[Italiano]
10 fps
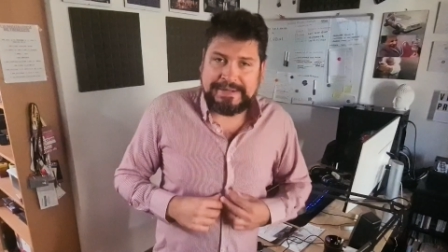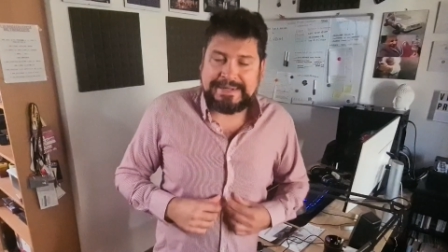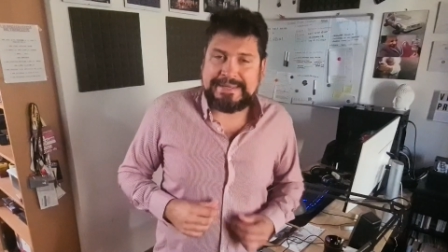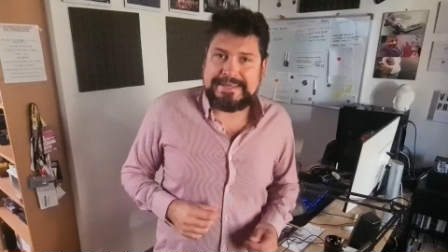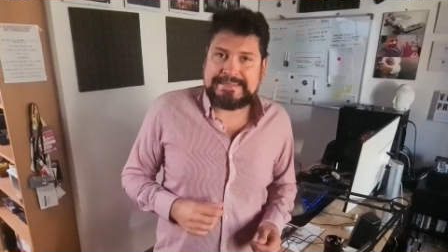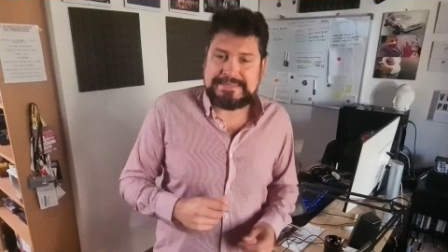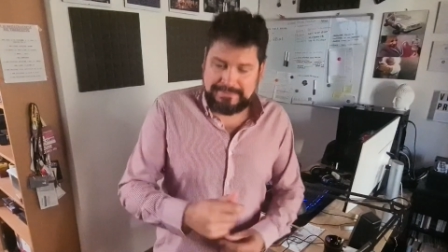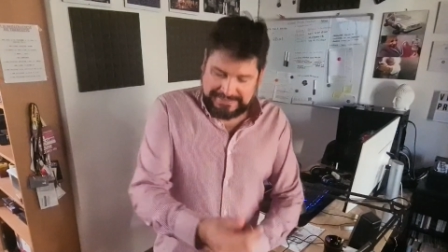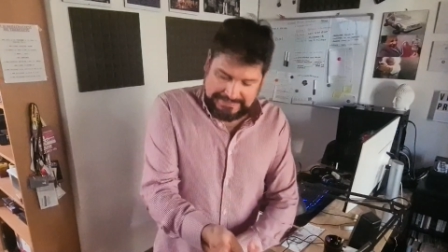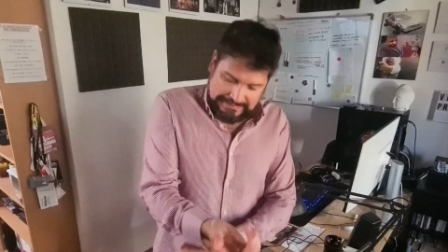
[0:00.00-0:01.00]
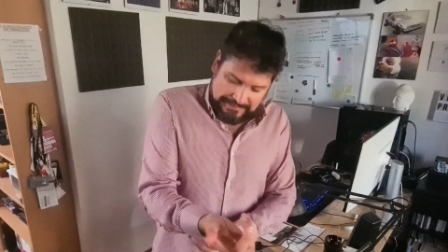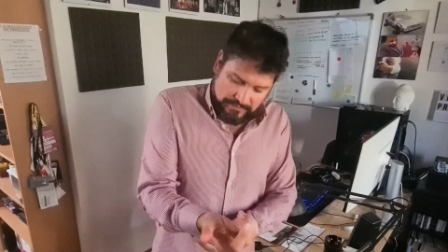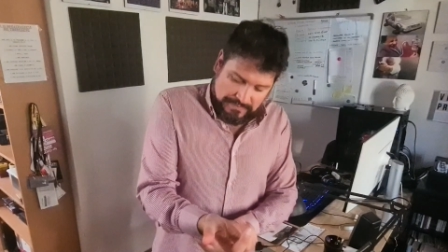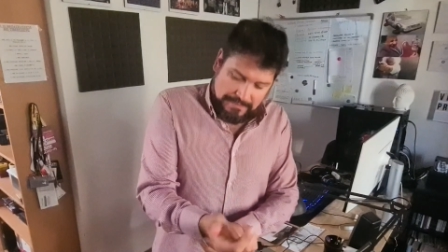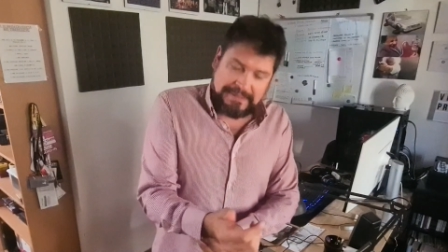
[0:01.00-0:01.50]
perché stamattina
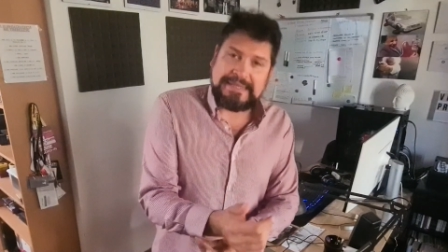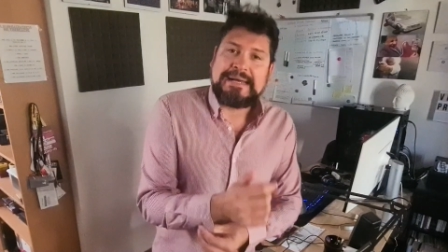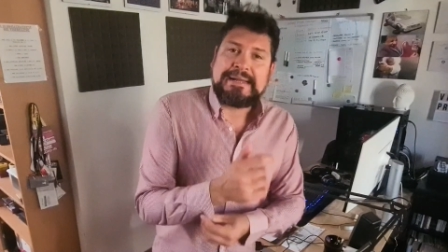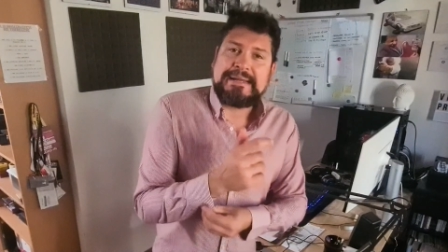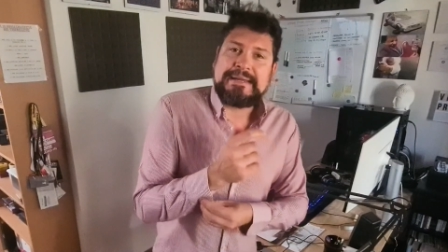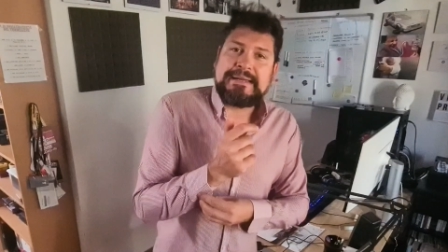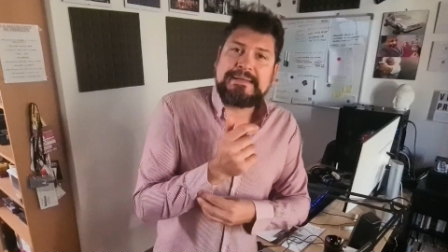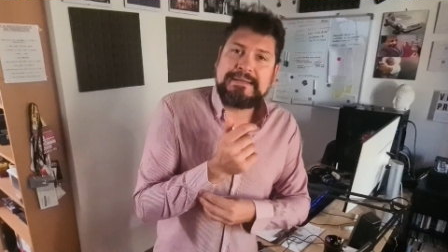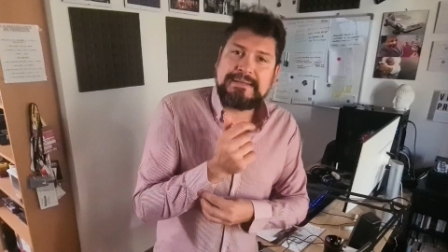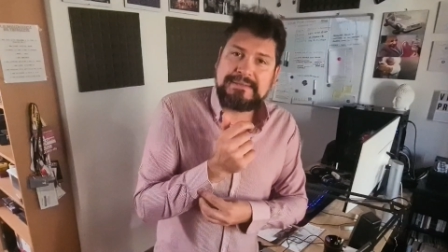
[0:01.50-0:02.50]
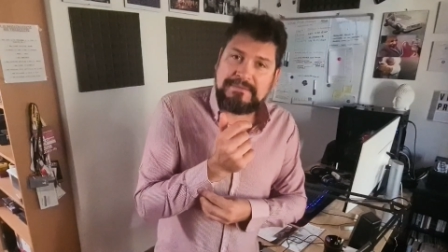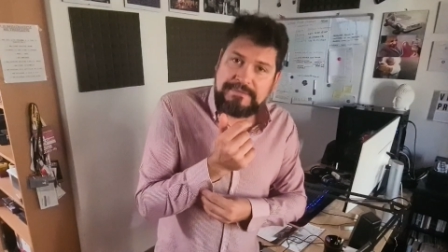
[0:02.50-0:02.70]
dobbiamo andare da